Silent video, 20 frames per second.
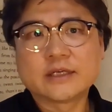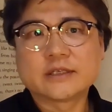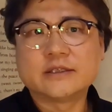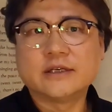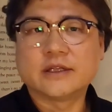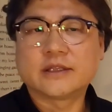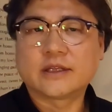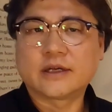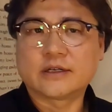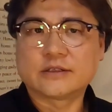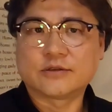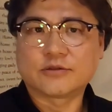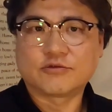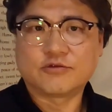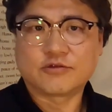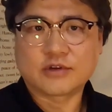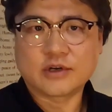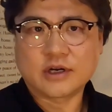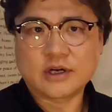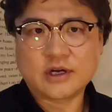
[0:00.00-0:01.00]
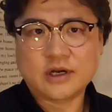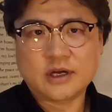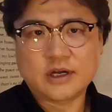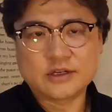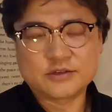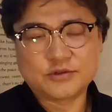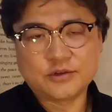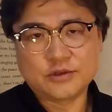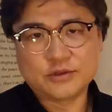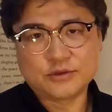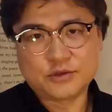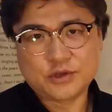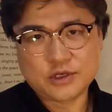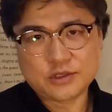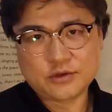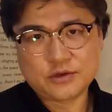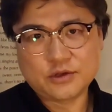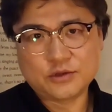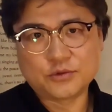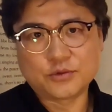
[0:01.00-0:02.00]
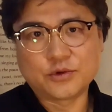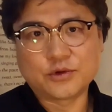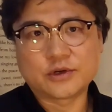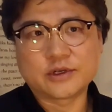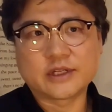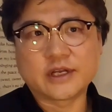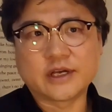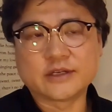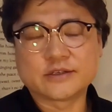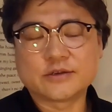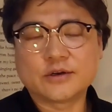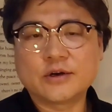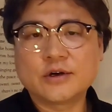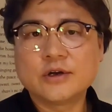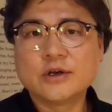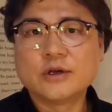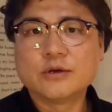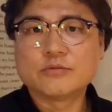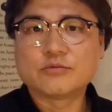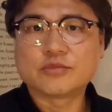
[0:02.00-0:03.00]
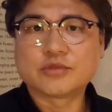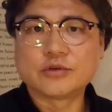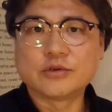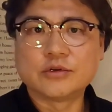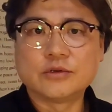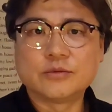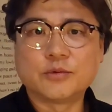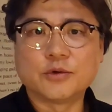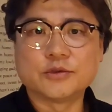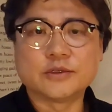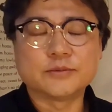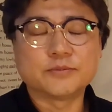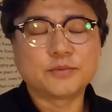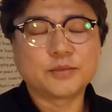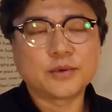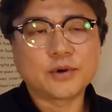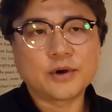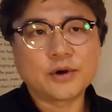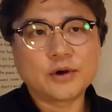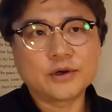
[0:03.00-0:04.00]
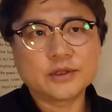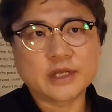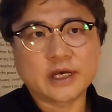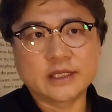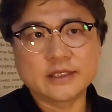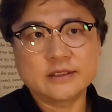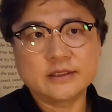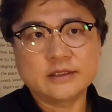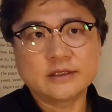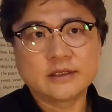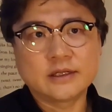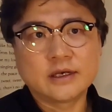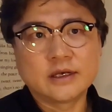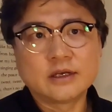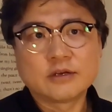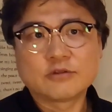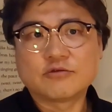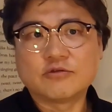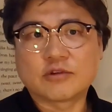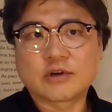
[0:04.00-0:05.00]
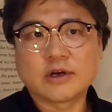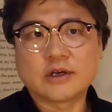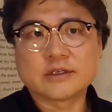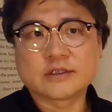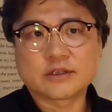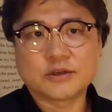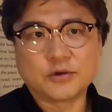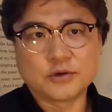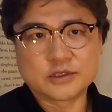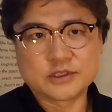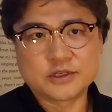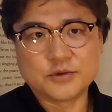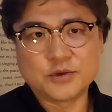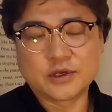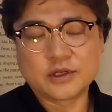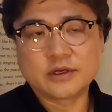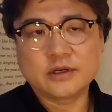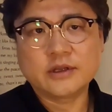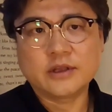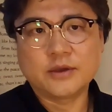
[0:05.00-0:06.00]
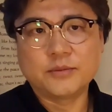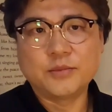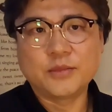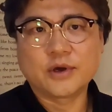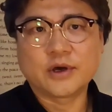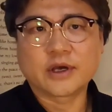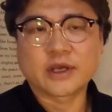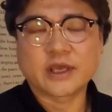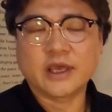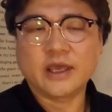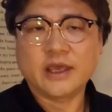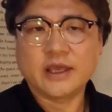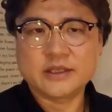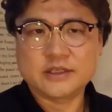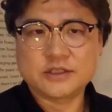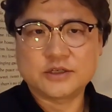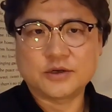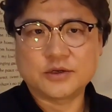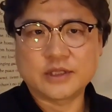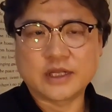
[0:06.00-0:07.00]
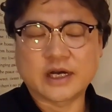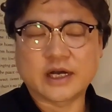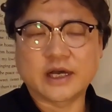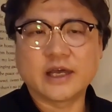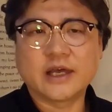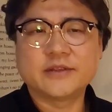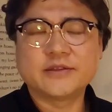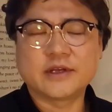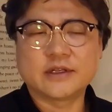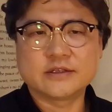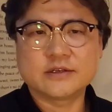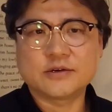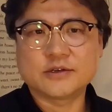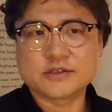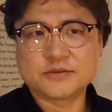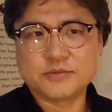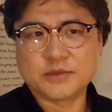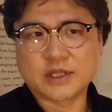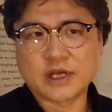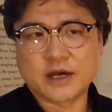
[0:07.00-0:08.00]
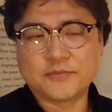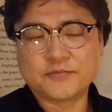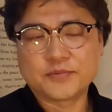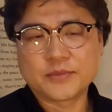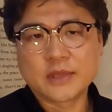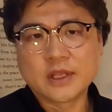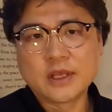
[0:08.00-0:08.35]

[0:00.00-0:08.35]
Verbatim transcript: 그에 따라서 국가가 할 수 있는 최선의 노력을 다해서 물을 보듯 뻔한 국가 경제 위기를 현명하게 헤쳐나가야 한다는 것입니다.